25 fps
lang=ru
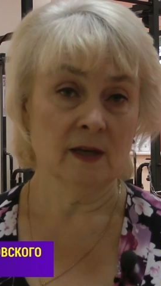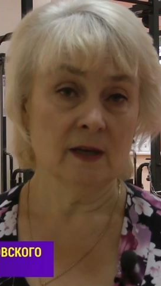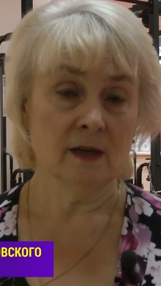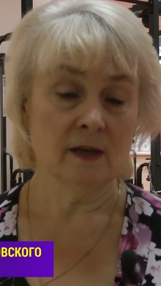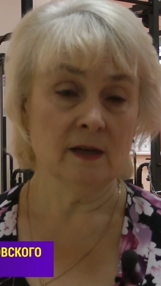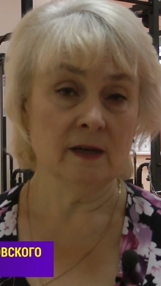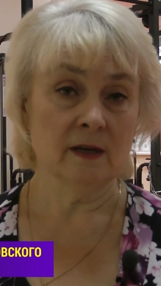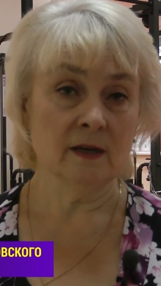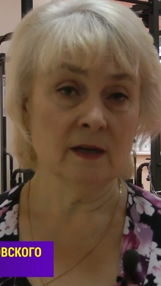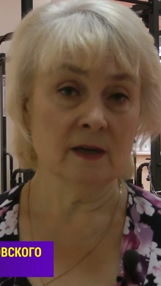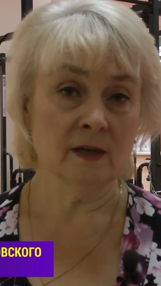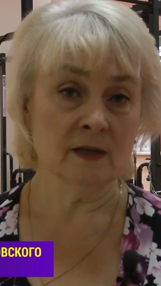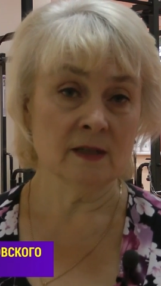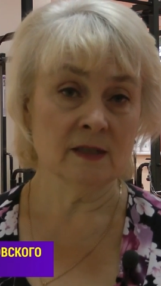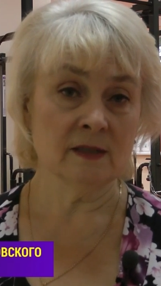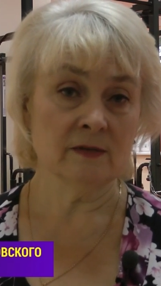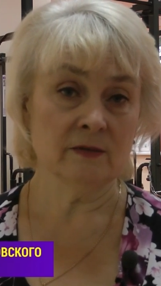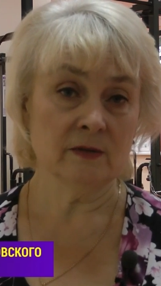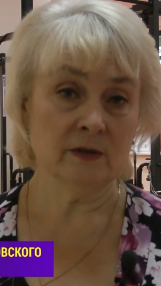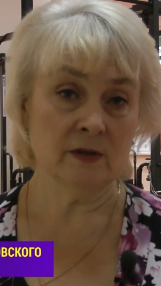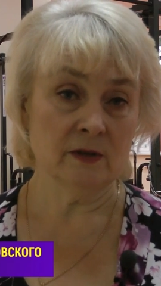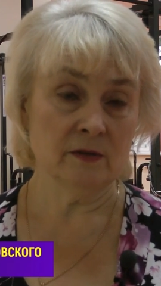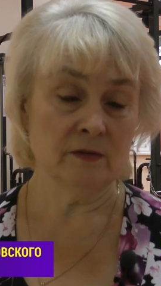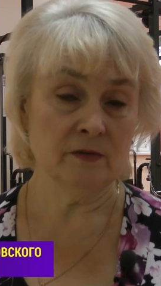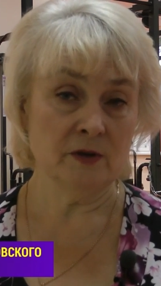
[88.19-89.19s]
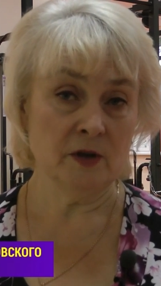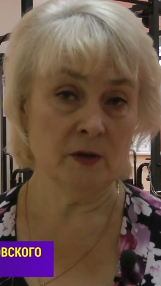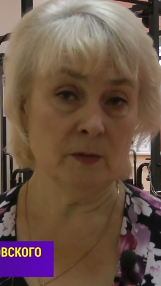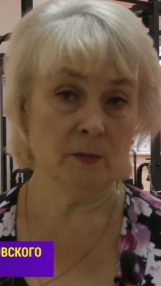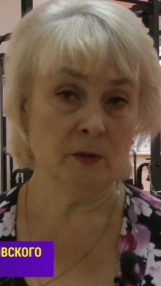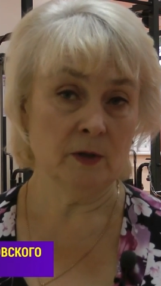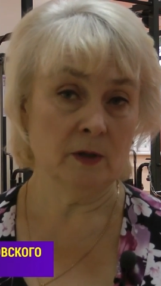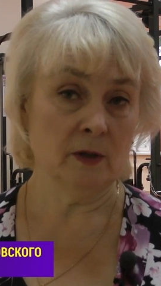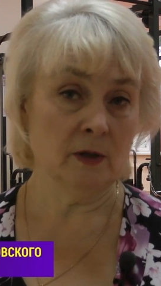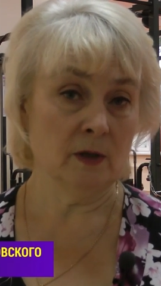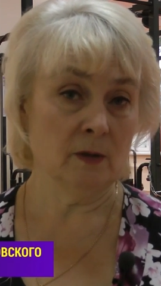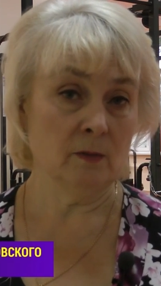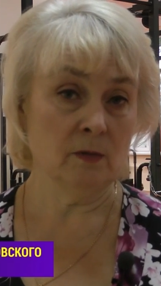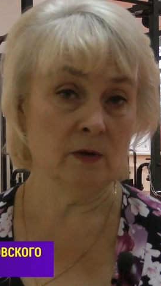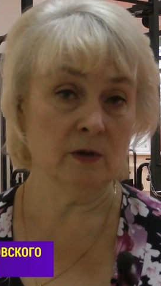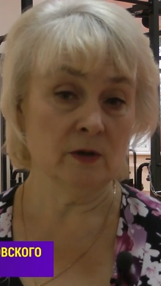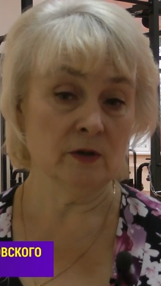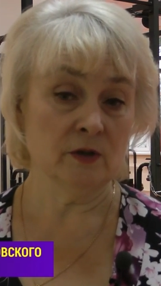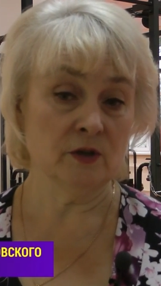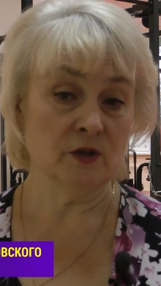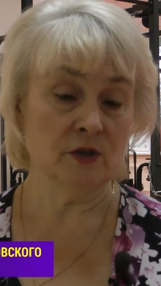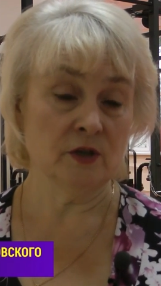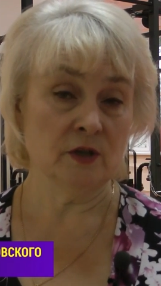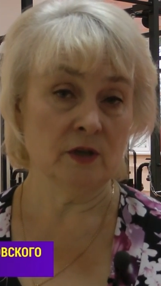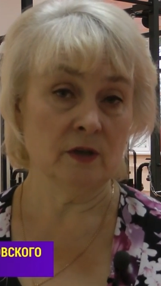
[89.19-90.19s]
Лекарство – это временное
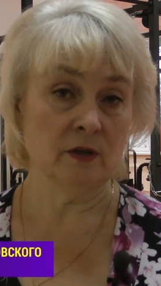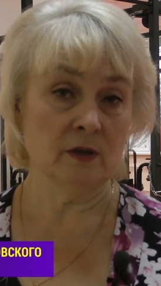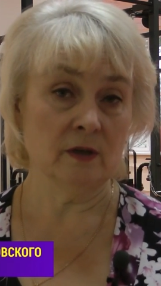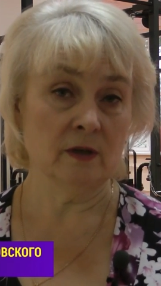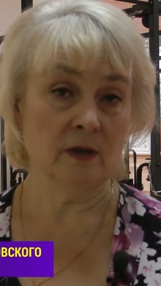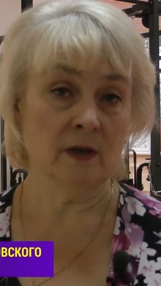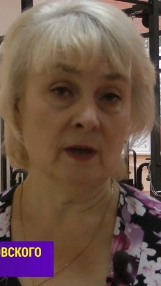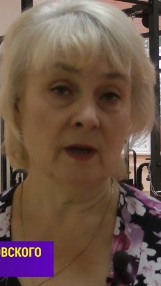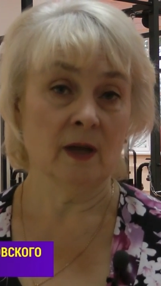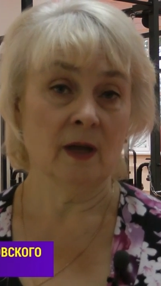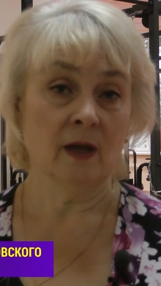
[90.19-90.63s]
облегчение.